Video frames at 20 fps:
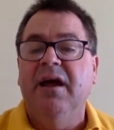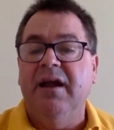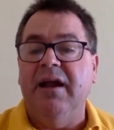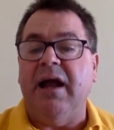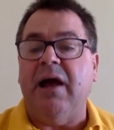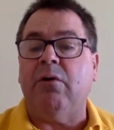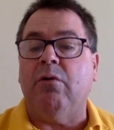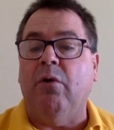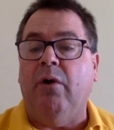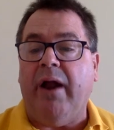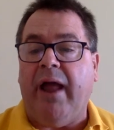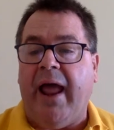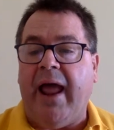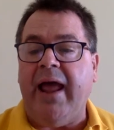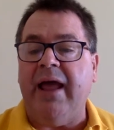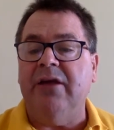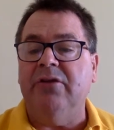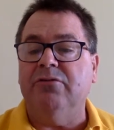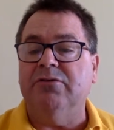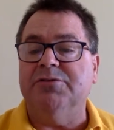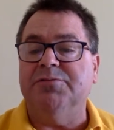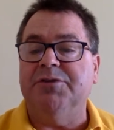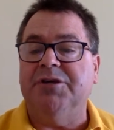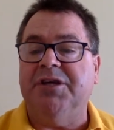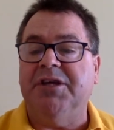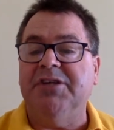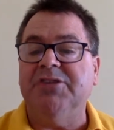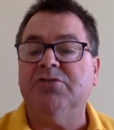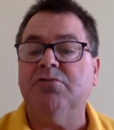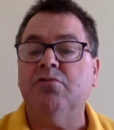na Coreia em
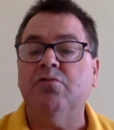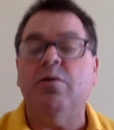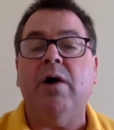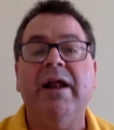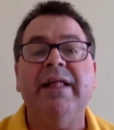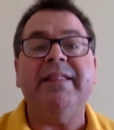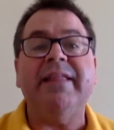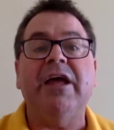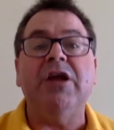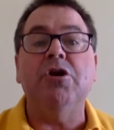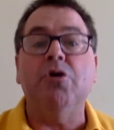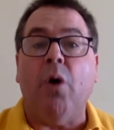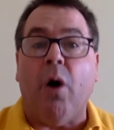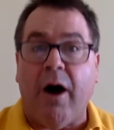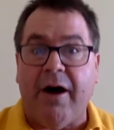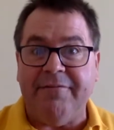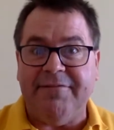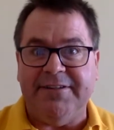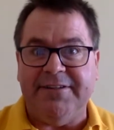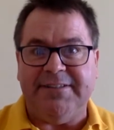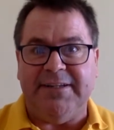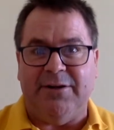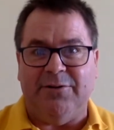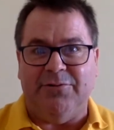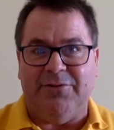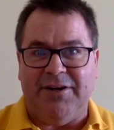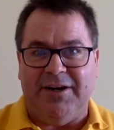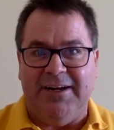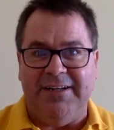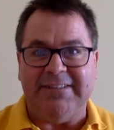2015 com
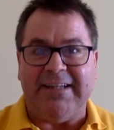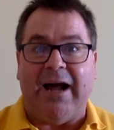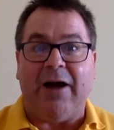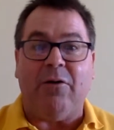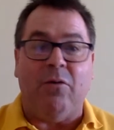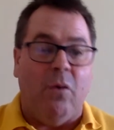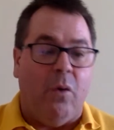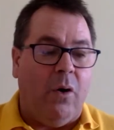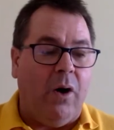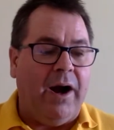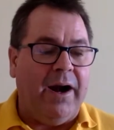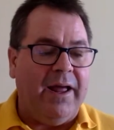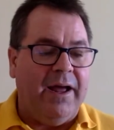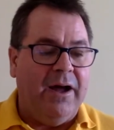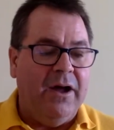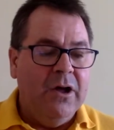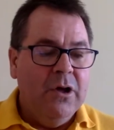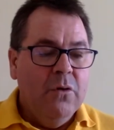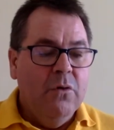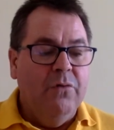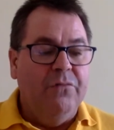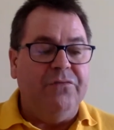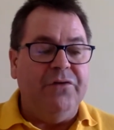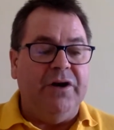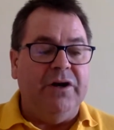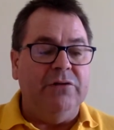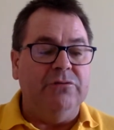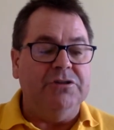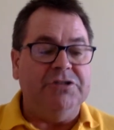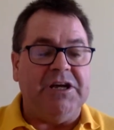49,03. Agora, o
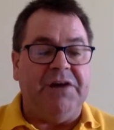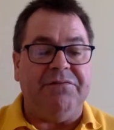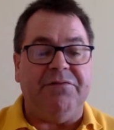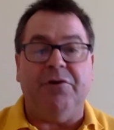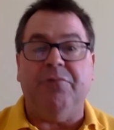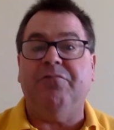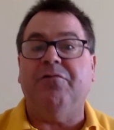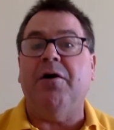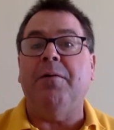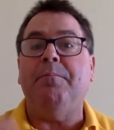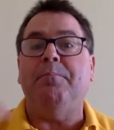Fernando Scheffer foi